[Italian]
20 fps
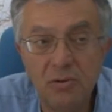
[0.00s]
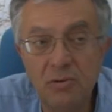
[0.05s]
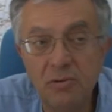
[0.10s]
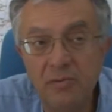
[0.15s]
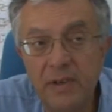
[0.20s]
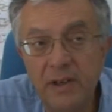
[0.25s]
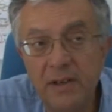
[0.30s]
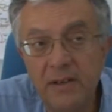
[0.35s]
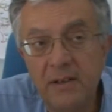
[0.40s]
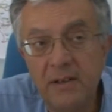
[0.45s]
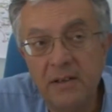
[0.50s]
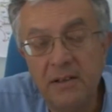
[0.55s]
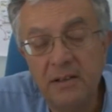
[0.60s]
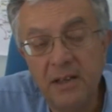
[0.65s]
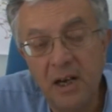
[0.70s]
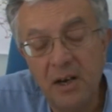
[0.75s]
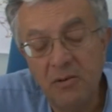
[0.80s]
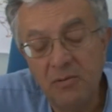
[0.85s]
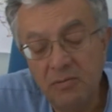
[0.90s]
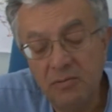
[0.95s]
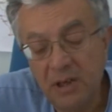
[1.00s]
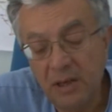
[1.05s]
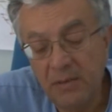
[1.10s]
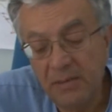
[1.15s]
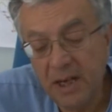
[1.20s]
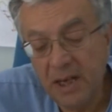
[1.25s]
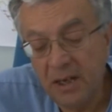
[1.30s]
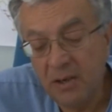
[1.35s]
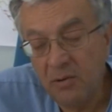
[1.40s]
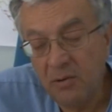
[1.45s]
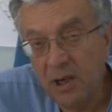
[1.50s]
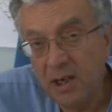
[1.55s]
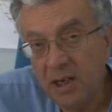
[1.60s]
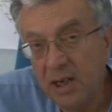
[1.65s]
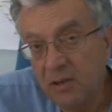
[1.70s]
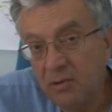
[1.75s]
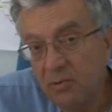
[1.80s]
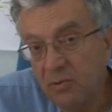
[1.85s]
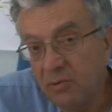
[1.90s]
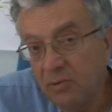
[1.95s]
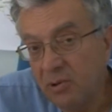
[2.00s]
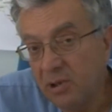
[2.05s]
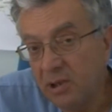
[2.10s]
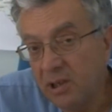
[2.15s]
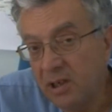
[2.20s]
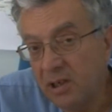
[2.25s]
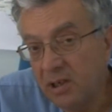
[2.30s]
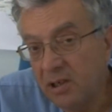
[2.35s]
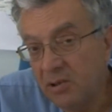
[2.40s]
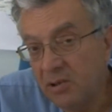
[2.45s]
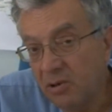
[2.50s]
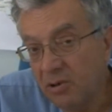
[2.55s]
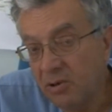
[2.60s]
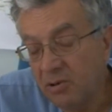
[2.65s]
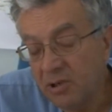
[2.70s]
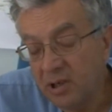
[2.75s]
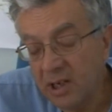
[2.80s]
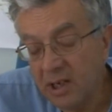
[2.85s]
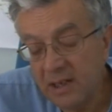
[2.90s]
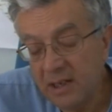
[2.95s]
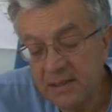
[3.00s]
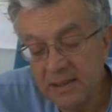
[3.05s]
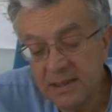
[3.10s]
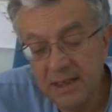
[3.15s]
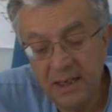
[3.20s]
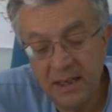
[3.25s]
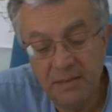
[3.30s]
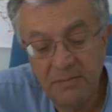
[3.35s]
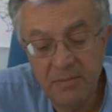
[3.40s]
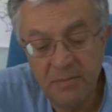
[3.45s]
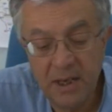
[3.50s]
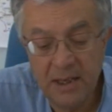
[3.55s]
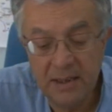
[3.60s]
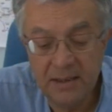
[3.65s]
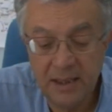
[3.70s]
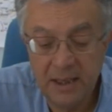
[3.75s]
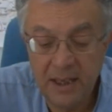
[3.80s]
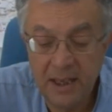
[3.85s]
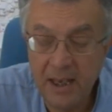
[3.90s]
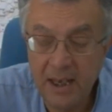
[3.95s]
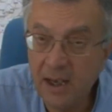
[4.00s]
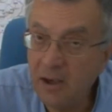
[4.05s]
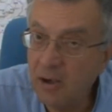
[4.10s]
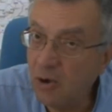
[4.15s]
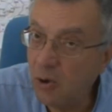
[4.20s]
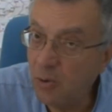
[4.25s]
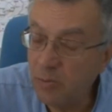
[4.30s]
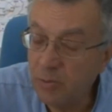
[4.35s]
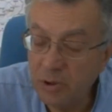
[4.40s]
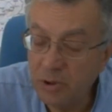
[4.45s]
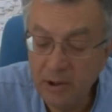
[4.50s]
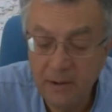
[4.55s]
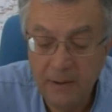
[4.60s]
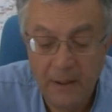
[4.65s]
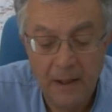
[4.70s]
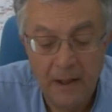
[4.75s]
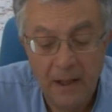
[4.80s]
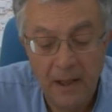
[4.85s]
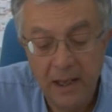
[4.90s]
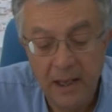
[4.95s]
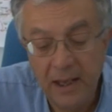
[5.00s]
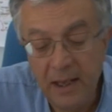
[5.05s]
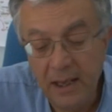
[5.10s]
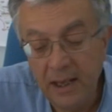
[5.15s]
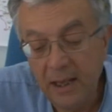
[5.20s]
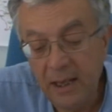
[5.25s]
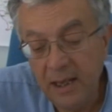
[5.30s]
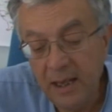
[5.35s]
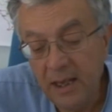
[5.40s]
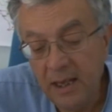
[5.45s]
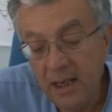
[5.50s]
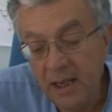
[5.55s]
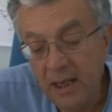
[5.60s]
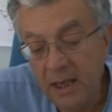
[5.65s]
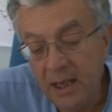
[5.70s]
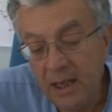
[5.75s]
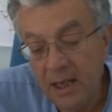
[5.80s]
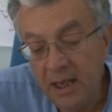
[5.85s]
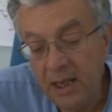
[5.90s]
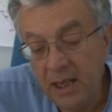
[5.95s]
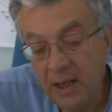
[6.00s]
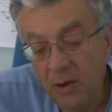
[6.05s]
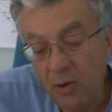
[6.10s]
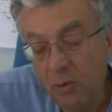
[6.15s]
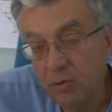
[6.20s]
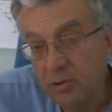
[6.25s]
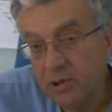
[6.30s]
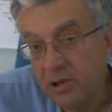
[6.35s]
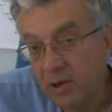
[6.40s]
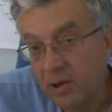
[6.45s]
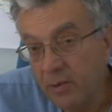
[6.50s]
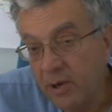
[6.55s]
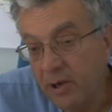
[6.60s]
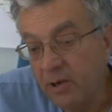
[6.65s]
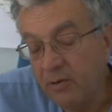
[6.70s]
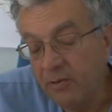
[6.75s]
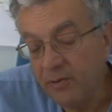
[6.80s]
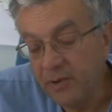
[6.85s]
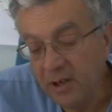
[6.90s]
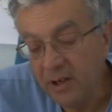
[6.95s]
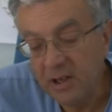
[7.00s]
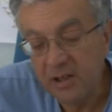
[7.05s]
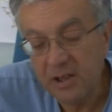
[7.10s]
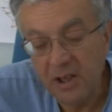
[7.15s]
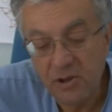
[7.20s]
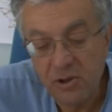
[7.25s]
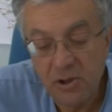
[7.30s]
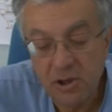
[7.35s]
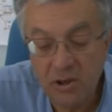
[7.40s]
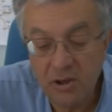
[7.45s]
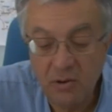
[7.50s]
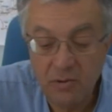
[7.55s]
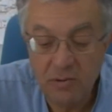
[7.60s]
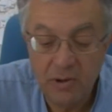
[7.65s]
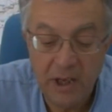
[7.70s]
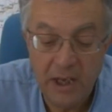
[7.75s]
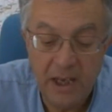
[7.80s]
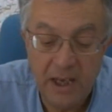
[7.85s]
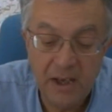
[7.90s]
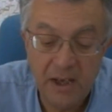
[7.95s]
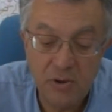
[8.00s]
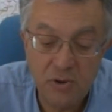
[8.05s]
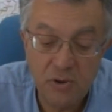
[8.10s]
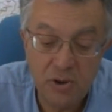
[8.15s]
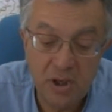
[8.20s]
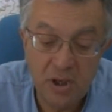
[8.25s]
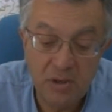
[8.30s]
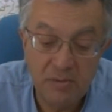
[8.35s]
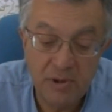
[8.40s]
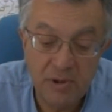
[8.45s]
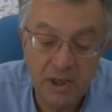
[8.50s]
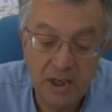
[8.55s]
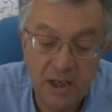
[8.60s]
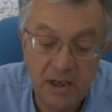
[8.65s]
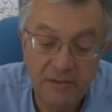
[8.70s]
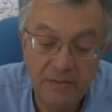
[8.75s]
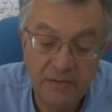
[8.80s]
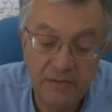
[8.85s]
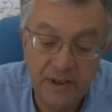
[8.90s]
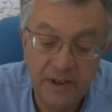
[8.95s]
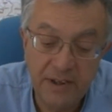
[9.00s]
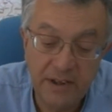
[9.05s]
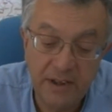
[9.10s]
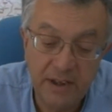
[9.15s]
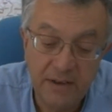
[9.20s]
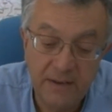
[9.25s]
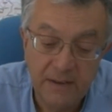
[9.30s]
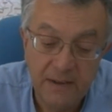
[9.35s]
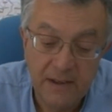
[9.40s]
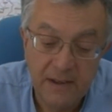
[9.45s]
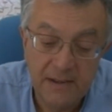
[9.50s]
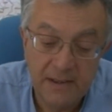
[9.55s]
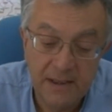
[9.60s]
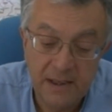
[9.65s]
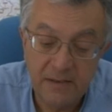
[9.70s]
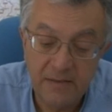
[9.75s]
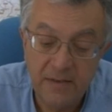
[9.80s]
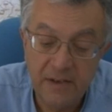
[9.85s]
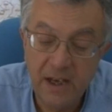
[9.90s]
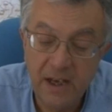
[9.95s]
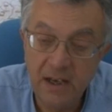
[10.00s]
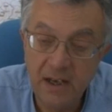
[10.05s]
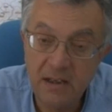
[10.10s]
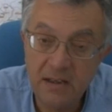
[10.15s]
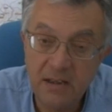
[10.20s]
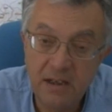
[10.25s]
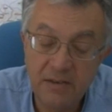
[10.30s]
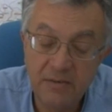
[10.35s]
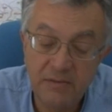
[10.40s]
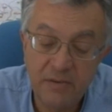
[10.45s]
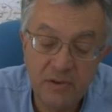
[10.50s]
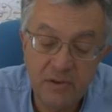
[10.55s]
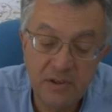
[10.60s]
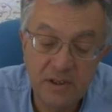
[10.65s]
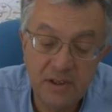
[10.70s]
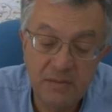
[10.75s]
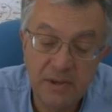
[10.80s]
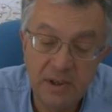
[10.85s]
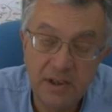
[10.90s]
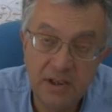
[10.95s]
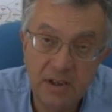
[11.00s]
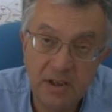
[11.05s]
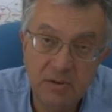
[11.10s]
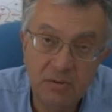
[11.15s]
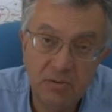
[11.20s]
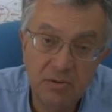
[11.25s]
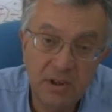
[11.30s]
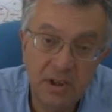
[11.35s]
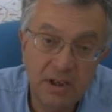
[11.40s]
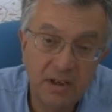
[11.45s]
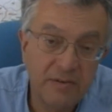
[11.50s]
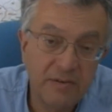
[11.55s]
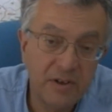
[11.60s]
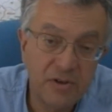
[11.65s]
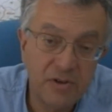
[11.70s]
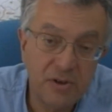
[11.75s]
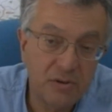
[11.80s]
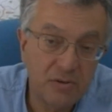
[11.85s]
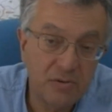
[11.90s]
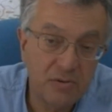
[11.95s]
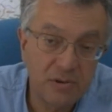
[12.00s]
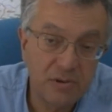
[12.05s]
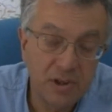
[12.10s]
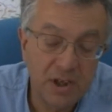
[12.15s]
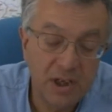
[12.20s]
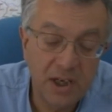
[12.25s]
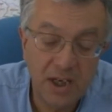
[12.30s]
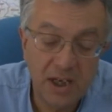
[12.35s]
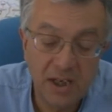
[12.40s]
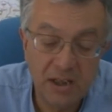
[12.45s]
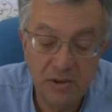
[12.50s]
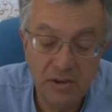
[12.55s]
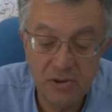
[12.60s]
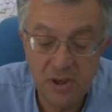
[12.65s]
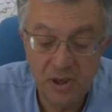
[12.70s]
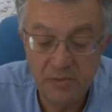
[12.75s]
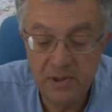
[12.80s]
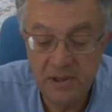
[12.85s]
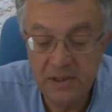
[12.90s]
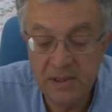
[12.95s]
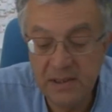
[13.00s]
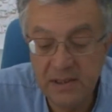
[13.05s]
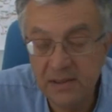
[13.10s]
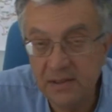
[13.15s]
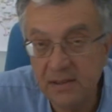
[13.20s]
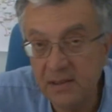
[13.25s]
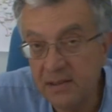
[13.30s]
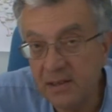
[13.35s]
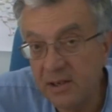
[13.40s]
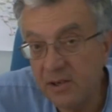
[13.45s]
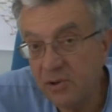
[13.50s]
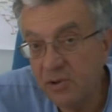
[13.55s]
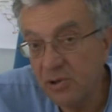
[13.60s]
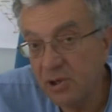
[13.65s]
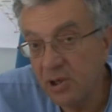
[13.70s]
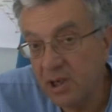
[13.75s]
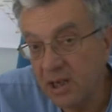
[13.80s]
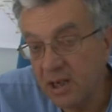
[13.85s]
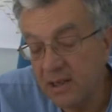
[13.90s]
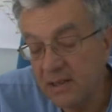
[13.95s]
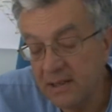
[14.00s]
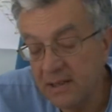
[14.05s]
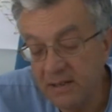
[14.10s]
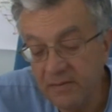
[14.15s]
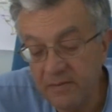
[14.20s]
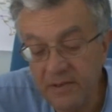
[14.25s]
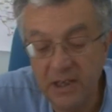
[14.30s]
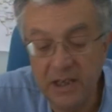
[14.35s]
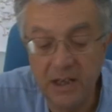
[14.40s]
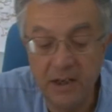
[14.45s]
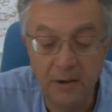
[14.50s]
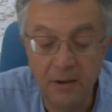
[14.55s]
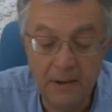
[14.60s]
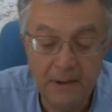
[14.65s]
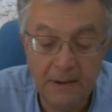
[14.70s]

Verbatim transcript: dove dà una mano anche a tutto il territorio tra Castellabate e Agropoli. E oltre a quello fino ad Acciaroli e a Scea perché in effetti serve anche di rafforzamento a tutta la fascia costiera che diciamo insiste tra Scea e Casalverino.